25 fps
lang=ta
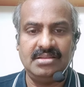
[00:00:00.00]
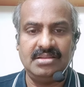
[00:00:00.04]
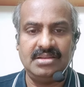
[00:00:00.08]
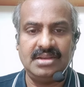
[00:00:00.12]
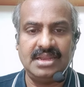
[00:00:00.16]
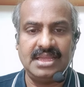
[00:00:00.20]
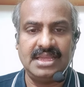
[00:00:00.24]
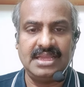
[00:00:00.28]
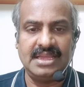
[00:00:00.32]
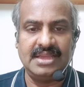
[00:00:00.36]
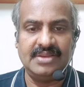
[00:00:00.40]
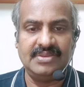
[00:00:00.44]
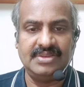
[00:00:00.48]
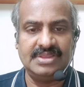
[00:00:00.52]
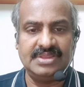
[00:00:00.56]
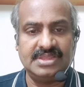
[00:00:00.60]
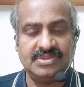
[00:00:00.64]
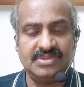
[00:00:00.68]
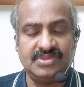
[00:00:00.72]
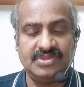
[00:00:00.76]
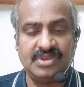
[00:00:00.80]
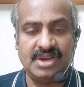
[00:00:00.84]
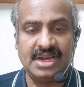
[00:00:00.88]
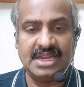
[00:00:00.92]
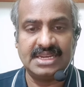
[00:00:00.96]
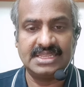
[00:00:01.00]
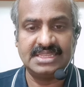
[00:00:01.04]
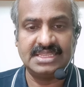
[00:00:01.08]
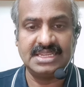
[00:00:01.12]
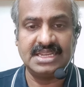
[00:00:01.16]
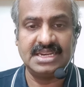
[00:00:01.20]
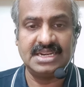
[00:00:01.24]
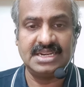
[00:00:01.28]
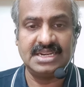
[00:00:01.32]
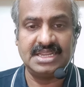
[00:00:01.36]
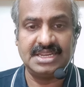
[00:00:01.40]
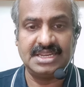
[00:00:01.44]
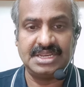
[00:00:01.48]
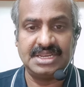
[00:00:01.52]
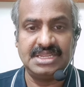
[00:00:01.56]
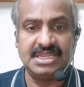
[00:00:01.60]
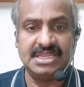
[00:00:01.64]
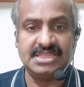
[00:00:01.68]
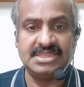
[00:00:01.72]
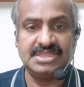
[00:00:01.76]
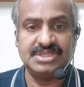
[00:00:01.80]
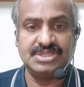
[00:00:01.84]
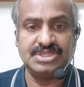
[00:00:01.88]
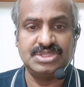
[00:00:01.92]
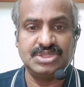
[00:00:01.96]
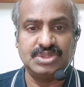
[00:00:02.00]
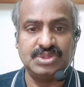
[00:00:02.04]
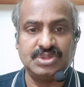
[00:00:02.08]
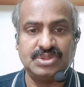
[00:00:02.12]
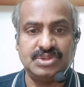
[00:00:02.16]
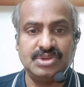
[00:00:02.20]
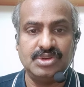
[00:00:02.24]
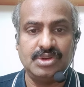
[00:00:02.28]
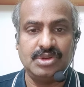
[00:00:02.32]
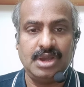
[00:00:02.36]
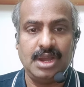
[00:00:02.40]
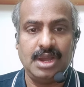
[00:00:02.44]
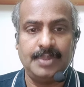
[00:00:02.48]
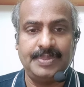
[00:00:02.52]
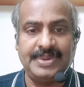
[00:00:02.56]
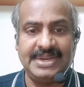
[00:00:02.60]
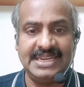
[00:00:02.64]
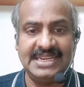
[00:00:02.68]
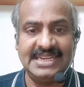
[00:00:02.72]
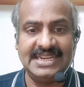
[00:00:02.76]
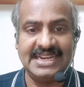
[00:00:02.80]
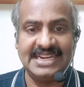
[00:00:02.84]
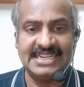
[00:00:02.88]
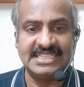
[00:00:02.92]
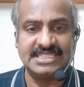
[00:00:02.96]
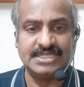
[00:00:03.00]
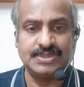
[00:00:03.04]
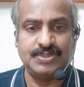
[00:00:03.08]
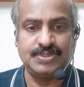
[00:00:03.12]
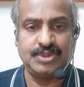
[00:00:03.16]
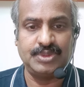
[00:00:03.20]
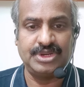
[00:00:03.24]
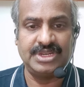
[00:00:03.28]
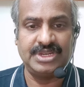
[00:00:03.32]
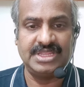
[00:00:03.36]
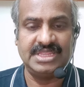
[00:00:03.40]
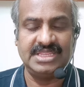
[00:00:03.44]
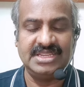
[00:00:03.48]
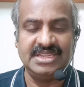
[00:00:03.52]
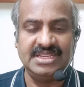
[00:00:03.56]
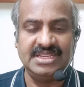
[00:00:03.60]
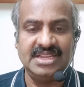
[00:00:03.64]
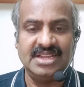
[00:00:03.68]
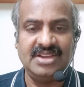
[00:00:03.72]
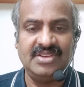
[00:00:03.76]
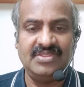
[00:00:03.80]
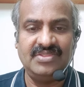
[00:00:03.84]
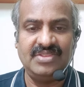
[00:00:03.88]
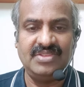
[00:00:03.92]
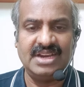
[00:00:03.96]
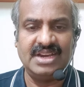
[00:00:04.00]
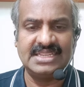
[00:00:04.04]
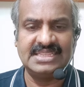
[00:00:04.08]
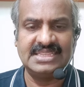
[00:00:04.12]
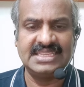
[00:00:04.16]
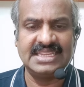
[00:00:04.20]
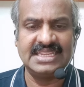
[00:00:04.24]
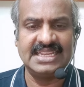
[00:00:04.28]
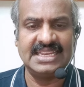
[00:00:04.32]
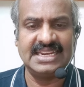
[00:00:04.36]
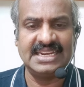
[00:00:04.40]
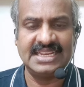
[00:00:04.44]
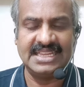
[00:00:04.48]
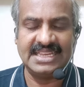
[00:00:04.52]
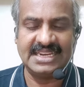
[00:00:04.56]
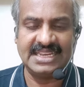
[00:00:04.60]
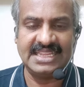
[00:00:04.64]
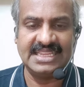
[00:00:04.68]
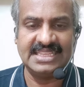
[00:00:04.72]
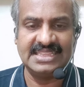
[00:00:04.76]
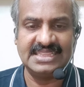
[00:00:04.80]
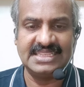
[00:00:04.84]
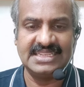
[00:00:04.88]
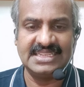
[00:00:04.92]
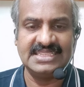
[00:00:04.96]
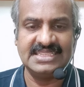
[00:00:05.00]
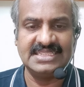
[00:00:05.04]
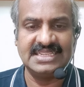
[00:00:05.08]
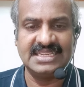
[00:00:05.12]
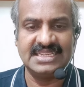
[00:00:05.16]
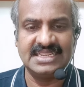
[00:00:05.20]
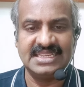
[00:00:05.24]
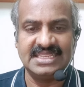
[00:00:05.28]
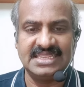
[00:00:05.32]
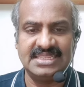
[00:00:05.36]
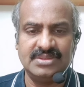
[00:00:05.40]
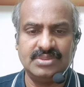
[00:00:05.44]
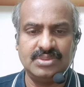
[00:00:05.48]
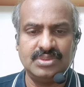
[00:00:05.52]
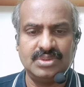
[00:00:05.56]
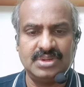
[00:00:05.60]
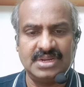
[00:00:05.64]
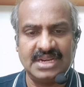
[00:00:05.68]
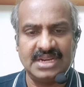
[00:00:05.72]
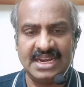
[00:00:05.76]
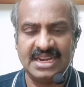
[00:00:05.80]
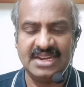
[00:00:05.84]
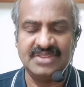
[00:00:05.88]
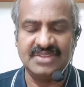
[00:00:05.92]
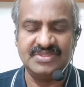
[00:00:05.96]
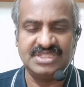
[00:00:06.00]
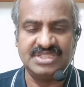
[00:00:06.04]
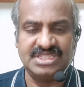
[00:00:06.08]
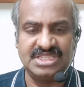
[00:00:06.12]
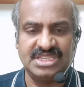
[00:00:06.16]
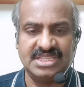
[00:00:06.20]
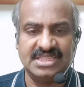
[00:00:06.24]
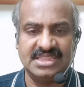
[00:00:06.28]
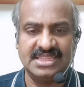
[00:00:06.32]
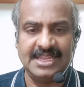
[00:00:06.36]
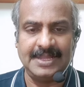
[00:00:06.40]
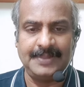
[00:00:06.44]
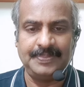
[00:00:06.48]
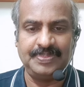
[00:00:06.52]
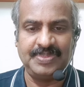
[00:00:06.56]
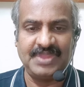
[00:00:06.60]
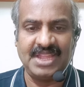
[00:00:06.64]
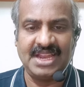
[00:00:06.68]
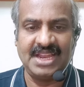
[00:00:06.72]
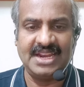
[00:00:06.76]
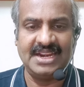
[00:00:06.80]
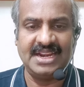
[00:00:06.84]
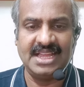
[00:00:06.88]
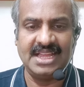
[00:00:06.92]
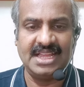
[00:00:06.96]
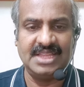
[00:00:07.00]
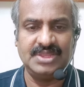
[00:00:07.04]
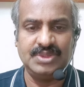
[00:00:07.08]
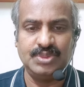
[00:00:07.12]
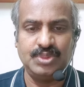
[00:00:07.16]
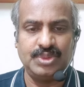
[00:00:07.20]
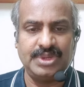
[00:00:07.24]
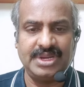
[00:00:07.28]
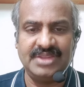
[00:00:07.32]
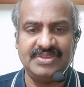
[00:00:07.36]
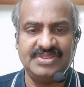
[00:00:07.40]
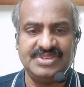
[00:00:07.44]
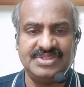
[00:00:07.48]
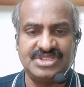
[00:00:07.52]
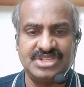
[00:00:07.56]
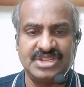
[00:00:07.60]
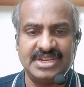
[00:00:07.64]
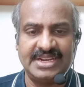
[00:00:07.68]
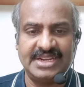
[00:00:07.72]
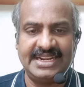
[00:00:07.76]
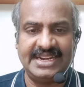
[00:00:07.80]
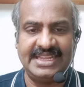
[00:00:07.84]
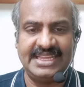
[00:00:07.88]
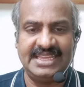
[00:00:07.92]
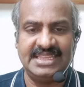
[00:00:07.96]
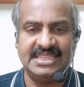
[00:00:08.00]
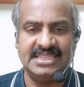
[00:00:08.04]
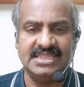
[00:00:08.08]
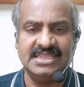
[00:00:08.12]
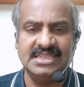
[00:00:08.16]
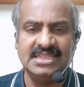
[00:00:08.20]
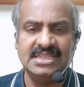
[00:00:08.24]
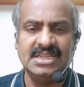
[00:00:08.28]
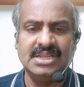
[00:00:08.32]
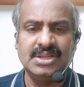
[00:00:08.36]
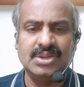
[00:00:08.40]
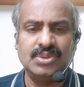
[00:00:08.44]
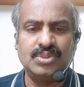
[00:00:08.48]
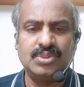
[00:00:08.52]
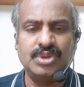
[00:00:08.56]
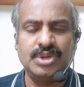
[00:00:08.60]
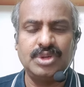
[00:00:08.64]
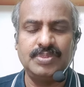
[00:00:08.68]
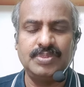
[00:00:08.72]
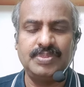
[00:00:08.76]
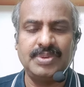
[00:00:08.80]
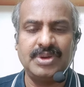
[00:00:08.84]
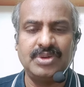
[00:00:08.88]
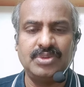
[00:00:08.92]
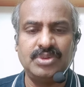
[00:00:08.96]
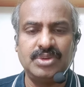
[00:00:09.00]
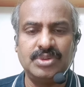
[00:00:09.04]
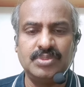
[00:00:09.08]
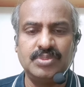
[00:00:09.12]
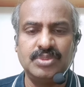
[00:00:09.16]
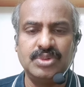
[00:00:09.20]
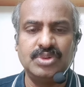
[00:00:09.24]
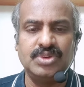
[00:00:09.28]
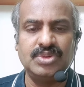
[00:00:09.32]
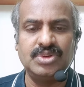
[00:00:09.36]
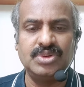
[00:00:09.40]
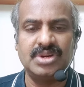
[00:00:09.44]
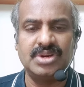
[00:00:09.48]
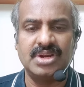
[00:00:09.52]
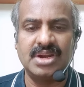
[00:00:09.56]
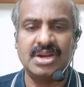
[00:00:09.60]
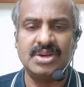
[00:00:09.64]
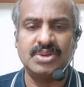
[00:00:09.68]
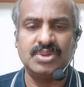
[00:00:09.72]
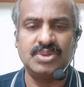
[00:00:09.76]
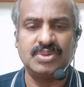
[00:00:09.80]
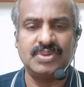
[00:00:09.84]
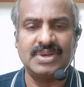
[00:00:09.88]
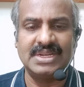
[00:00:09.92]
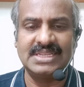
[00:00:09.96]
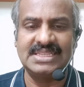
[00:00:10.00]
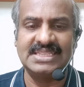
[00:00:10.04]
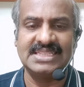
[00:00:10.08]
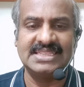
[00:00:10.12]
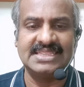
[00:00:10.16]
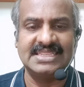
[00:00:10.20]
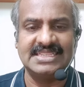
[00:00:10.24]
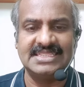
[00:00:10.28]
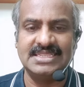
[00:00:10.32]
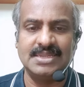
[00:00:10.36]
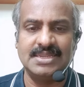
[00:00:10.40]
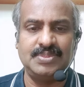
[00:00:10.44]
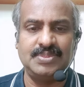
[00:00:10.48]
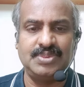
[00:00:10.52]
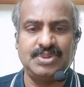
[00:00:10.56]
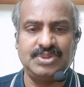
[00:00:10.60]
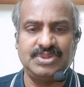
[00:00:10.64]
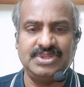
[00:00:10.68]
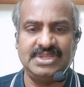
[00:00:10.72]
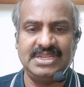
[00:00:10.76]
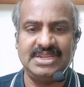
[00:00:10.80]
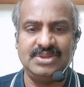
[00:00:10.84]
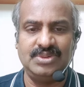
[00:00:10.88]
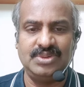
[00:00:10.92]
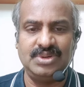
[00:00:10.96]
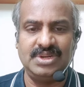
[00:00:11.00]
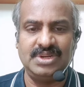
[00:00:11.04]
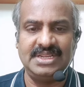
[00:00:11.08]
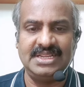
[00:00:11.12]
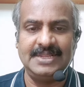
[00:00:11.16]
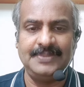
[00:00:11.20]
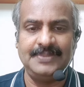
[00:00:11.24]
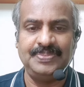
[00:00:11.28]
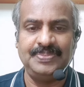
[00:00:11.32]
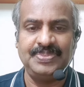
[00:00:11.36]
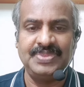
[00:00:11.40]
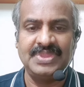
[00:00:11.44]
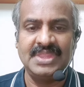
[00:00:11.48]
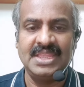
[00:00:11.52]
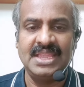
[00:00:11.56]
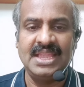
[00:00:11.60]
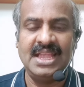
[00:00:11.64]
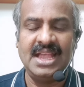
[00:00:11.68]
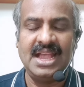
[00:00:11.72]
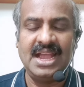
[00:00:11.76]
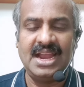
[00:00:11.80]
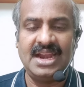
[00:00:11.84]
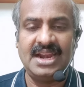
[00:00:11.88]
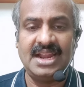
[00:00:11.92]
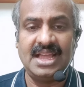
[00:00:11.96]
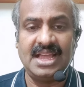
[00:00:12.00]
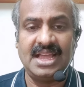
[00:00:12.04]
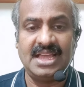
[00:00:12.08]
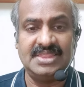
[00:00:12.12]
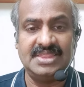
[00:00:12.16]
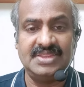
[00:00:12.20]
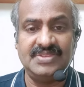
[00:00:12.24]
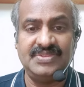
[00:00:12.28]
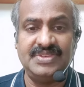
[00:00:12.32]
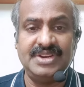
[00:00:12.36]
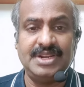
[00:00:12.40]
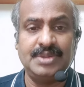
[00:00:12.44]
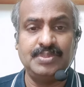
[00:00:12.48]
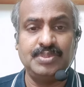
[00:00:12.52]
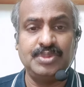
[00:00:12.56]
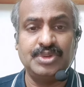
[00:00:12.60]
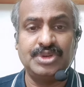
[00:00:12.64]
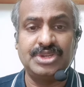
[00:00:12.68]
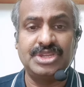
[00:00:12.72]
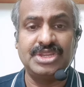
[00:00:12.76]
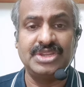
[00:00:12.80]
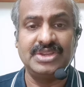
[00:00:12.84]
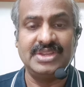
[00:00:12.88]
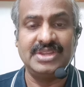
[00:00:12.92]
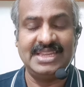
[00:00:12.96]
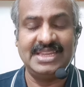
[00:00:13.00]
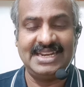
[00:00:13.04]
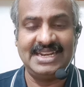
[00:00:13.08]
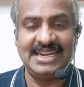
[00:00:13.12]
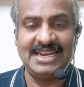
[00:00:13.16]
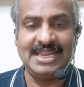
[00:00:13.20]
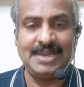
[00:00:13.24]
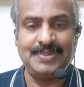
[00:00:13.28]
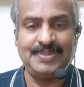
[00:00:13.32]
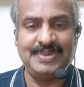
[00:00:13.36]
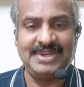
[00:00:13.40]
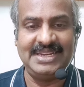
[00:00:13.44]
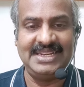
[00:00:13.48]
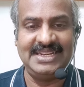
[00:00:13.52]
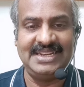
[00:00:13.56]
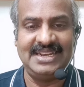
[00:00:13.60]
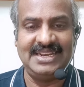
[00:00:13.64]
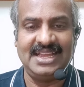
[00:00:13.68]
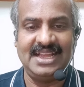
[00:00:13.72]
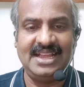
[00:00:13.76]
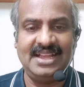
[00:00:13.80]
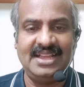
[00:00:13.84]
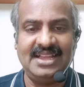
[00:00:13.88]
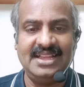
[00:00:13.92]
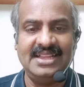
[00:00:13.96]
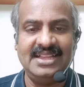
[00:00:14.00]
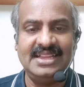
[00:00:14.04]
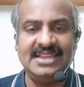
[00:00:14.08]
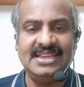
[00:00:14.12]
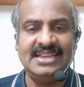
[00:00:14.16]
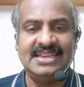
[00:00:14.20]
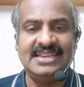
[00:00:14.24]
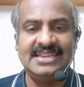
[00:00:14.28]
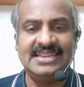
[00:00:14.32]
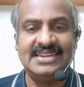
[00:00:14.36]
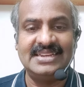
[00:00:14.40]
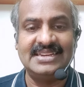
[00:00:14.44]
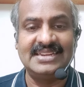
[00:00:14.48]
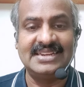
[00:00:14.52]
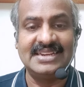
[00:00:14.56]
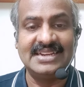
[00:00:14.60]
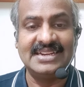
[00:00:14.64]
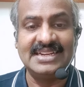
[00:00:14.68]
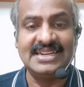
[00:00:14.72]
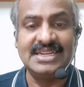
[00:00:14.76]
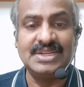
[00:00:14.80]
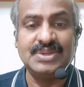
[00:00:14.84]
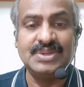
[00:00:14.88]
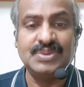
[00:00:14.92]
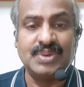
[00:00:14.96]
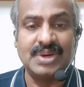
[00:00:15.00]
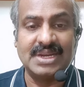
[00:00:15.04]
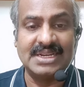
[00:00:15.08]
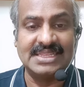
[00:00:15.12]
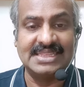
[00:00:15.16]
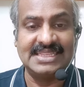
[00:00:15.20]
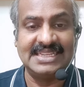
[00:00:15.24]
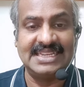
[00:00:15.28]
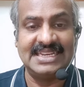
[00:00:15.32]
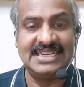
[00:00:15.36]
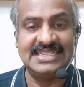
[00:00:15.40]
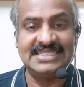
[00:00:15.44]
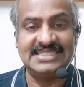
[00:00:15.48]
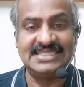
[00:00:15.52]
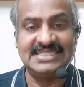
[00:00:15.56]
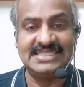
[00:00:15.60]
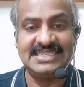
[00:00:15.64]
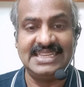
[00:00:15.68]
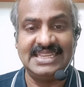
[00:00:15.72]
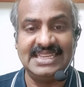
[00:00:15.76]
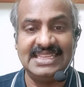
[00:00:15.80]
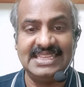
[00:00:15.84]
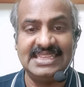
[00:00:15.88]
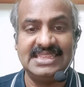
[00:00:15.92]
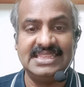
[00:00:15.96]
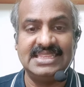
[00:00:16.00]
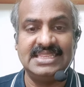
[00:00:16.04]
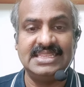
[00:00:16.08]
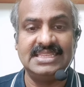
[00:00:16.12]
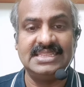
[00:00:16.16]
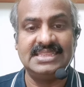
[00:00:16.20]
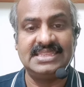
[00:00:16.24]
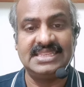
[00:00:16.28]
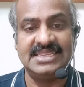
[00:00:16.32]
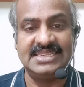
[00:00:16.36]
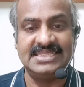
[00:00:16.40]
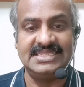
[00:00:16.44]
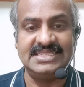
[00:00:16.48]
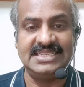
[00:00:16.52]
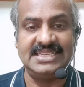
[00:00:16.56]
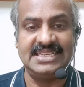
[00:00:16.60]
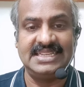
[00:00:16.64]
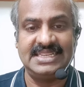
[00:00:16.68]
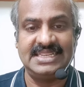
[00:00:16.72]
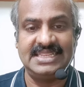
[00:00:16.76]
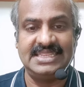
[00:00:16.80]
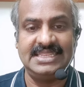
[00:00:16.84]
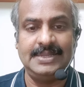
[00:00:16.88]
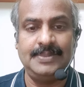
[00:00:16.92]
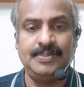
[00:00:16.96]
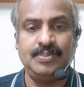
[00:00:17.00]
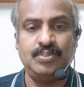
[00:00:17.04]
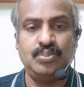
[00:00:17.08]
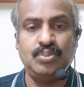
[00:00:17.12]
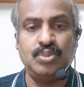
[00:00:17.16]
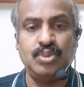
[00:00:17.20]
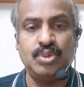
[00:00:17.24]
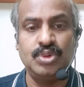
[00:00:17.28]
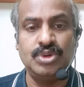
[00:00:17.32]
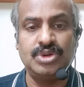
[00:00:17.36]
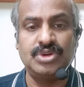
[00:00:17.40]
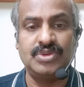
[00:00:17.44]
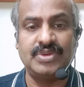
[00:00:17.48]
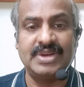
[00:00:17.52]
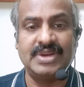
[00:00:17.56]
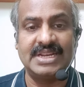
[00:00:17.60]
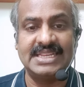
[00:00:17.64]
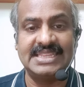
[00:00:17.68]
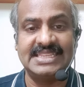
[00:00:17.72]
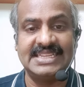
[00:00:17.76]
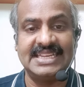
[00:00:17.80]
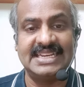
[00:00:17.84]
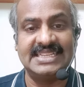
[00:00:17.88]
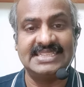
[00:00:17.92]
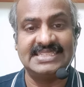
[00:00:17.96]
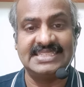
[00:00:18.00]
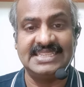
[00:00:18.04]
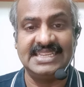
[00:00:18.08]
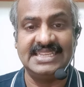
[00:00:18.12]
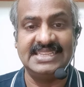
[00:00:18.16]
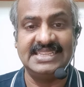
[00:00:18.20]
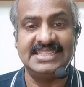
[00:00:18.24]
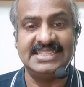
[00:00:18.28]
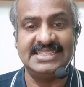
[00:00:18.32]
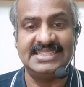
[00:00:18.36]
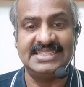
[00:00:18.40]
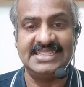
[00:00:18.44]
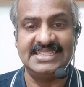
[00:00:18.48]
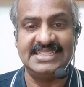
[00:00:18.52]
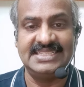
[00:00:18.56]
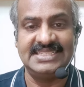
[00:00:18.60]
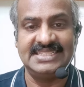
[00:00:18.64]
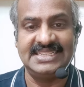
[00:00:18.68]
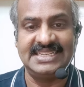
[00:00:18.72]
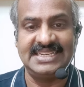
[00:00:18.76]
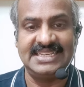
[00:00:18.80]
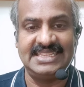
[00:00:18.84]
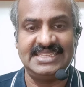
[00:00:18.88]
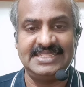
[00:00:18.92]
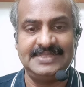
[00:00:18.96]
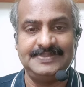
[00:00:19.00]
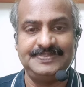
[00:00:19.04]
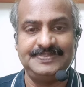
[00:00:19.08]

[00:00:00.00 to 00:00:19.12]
நான் வந்து வார்த்தைகள் நிறைய தெரிஞ்சுக்கணும் அப்படின்னு நினச்சி போகிறது வார்த்தைகள் நிறைய தெரிஞ்சுக்கிறது ஒரு நல்ல விஷயந்தான் ஆனால் அது ஒரே விஷயம் கிடையாது குறிப்பாக ஒரு முந்நூறு நானூறு வார்த்தை தெரிஞ்சால் போதுங்க உங்களுக்கு ஆனால் அதை விட முக்கியம் என்ன அப்படின்னா ரெண்டு வார்த்தைகள் சேர்ந்து தெரிஞ்சுக்கிறது மூன்று வார்த்தைகளை சேர்ந்து தெரிஞ்சுக்கிறது